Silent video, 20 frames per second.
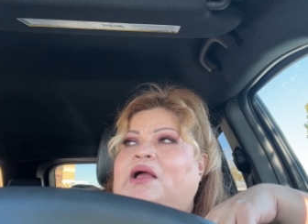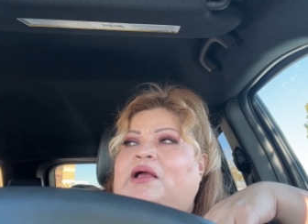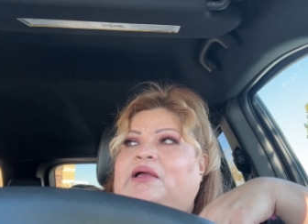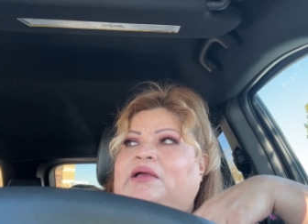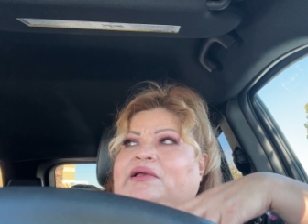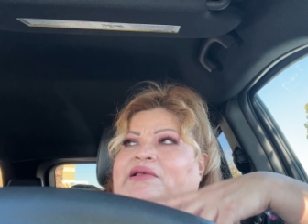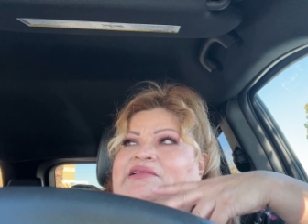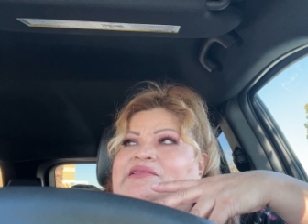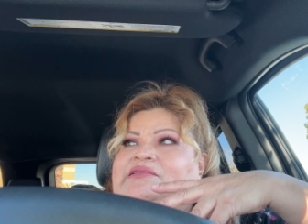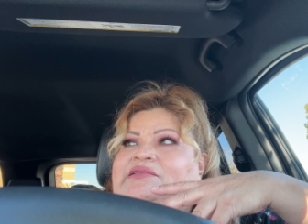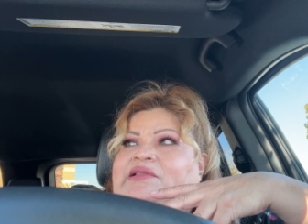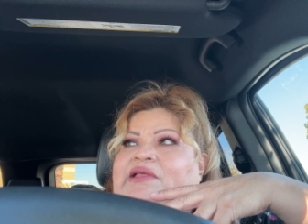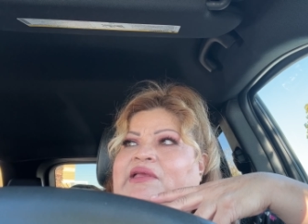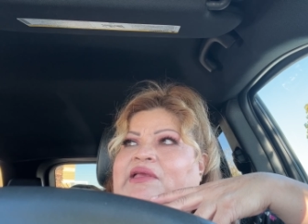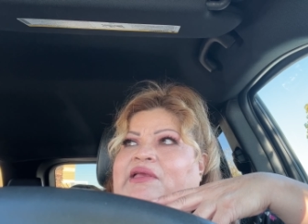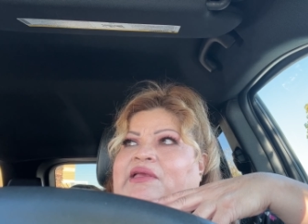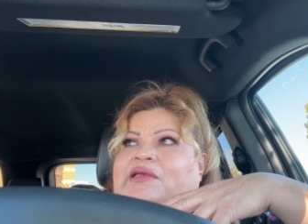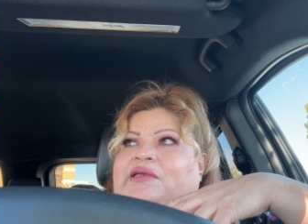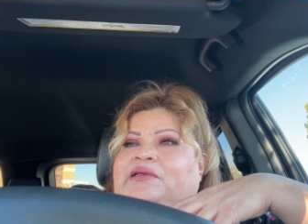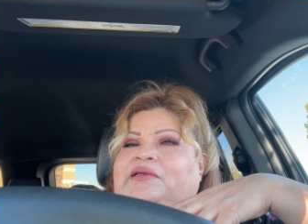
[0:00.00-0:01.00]
Ah,
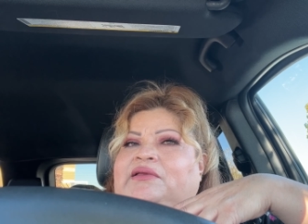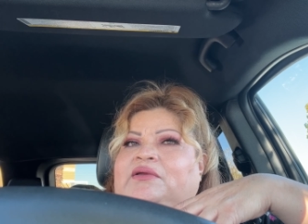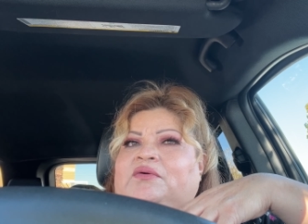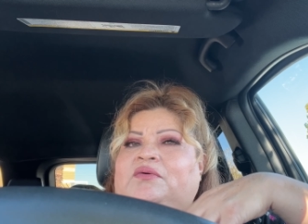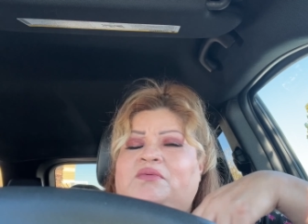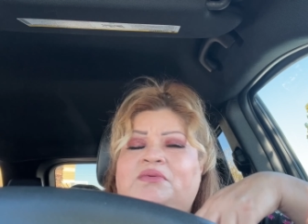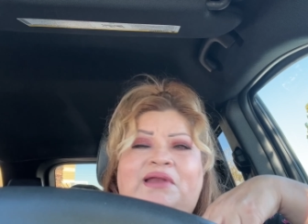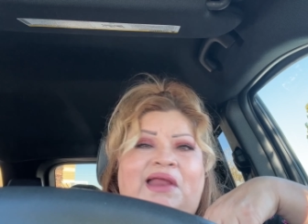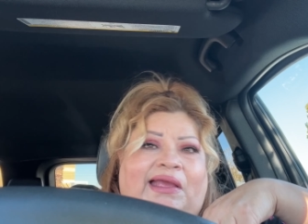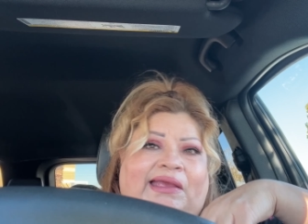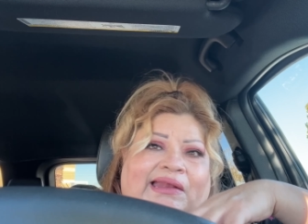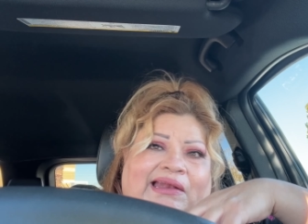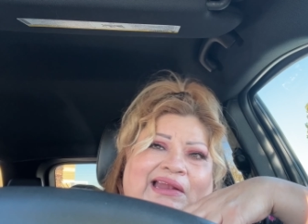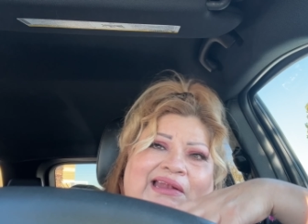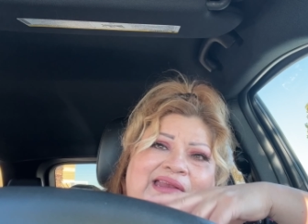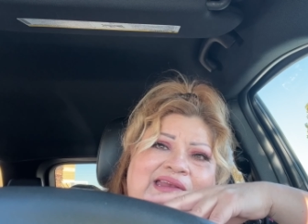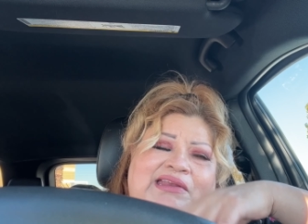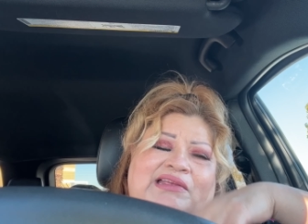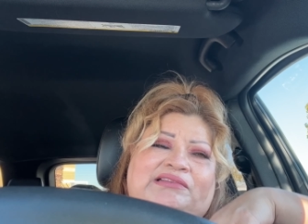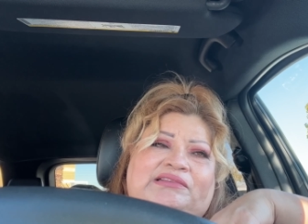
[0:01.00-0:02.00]
este, una que la
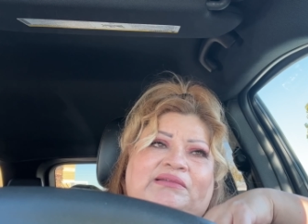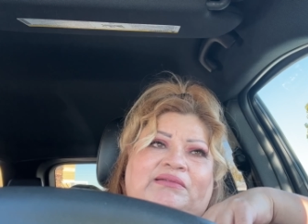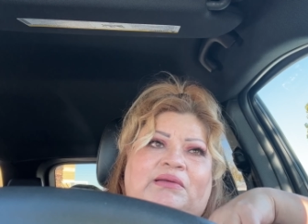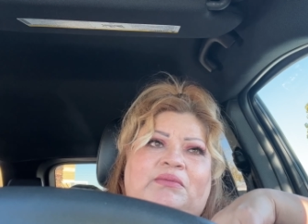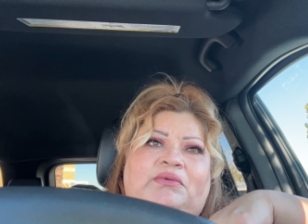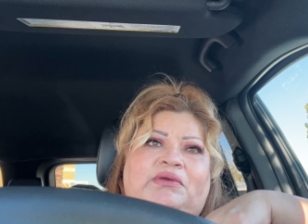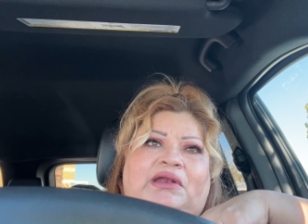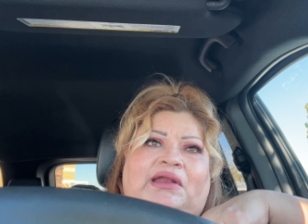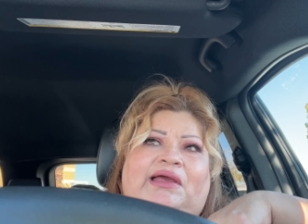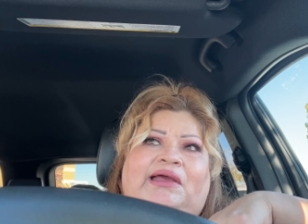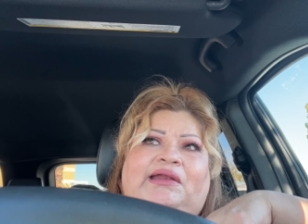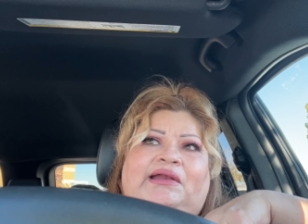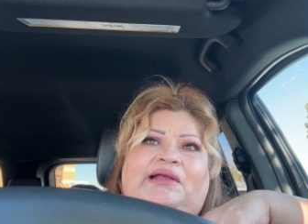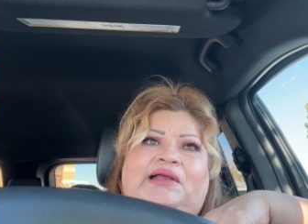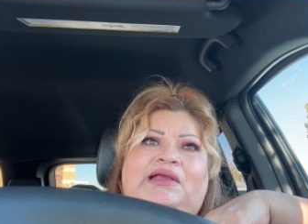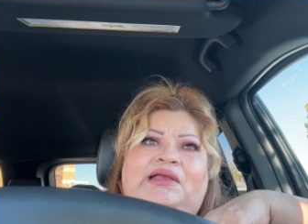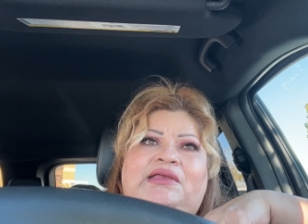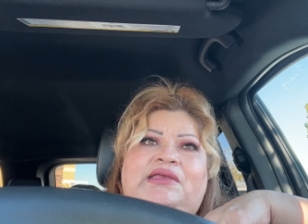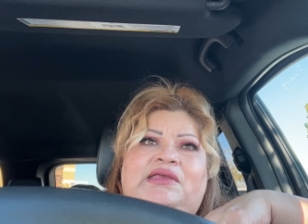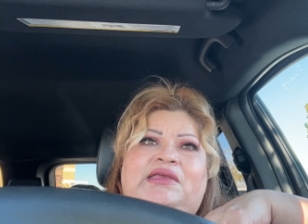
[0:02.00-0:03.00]
línea estaba muy
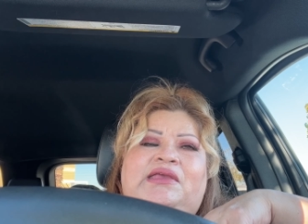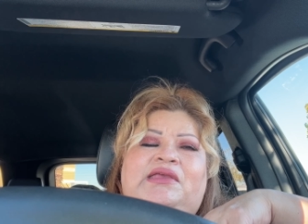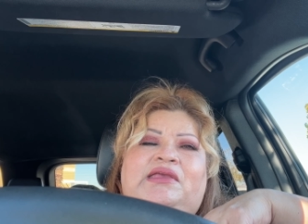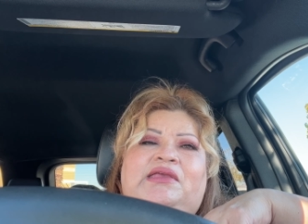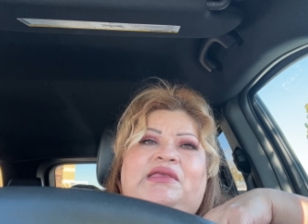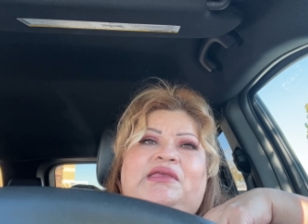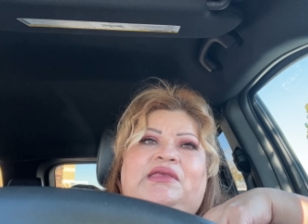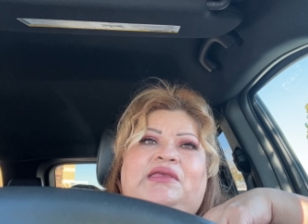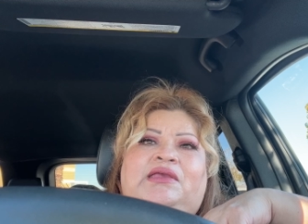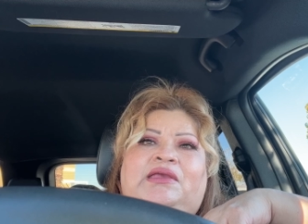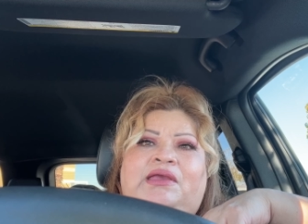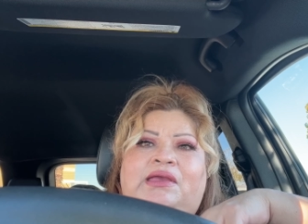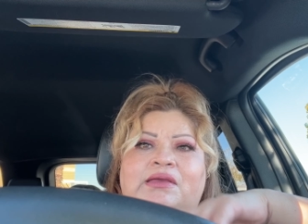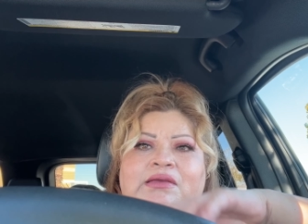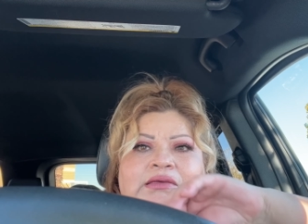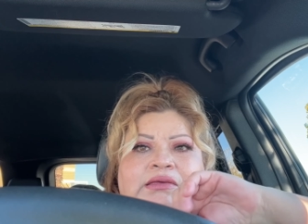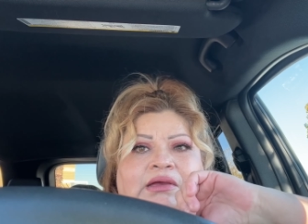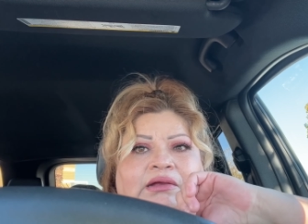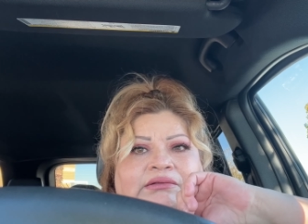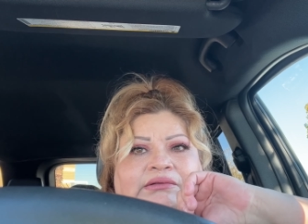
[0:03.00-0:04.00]
larga y
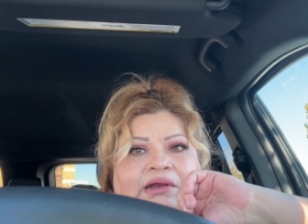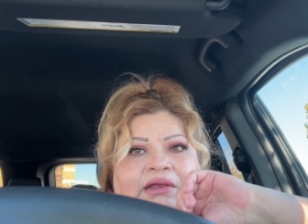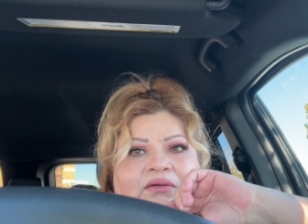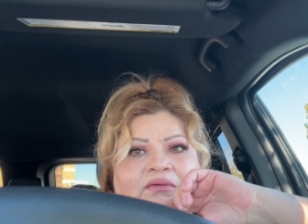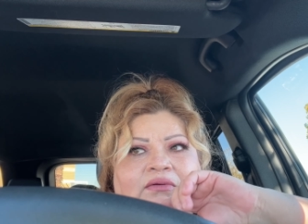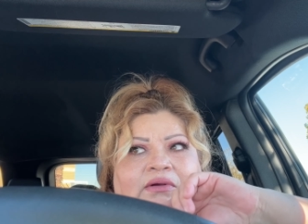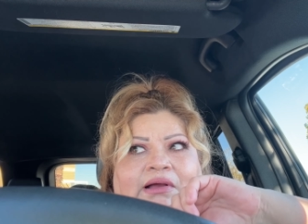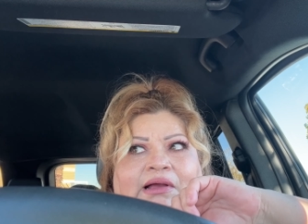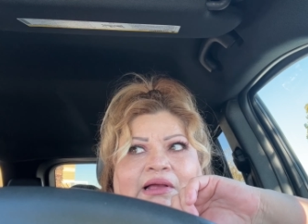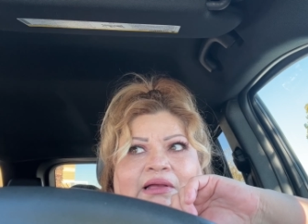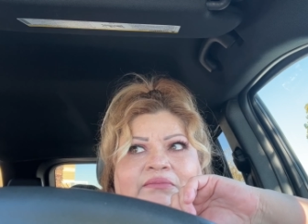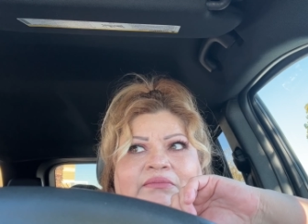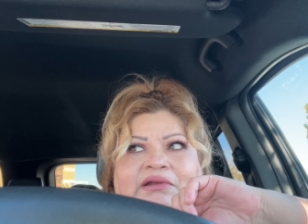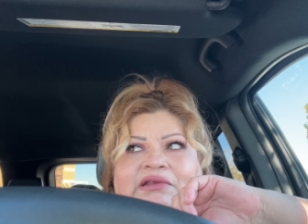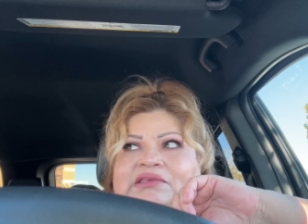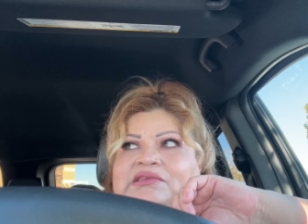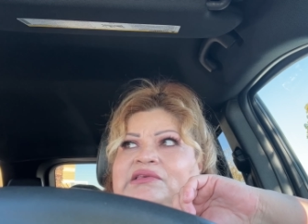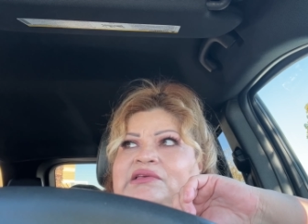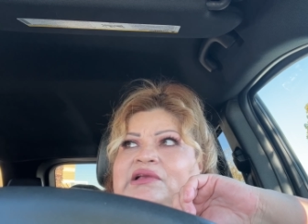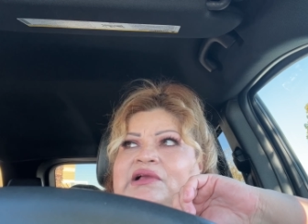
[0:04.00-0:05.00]
ya traigo
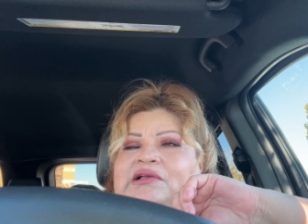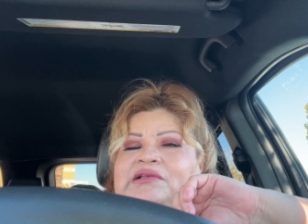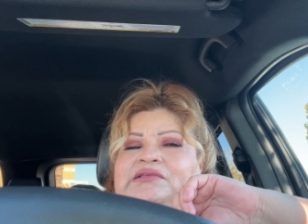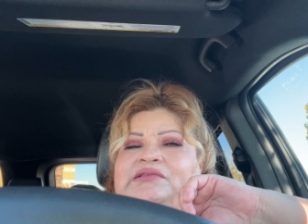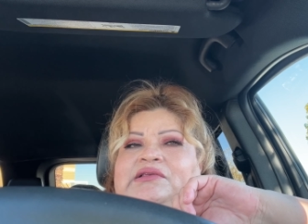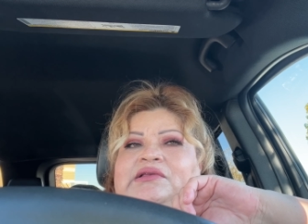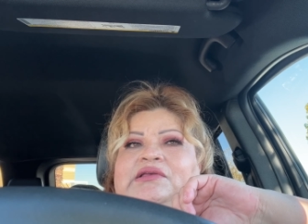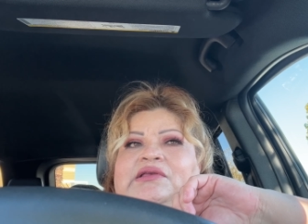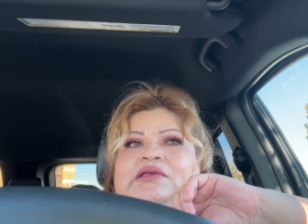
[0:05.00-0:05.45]
hambre, chicas.